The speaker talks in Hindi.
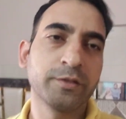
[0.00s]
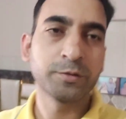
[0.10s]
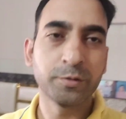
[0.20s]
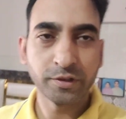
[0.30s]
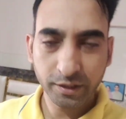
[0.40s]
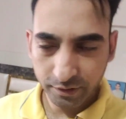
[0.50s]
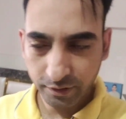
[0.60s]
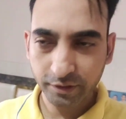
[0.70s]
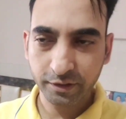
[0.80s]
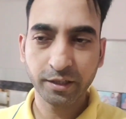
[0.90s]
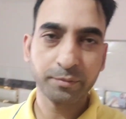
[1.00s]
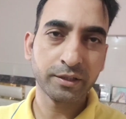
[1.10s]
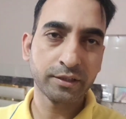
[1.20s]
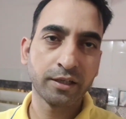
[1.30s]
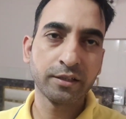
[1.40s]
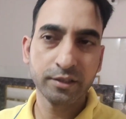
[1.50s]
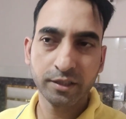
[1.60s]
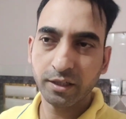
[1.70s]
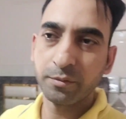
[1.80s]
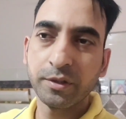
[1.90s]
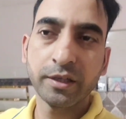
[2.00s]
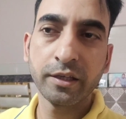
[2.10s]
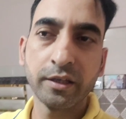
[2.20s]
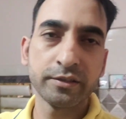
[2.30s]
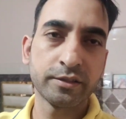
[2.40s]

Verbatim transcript: की शुरुआत करते हैं माता रानी जी का नाम लेके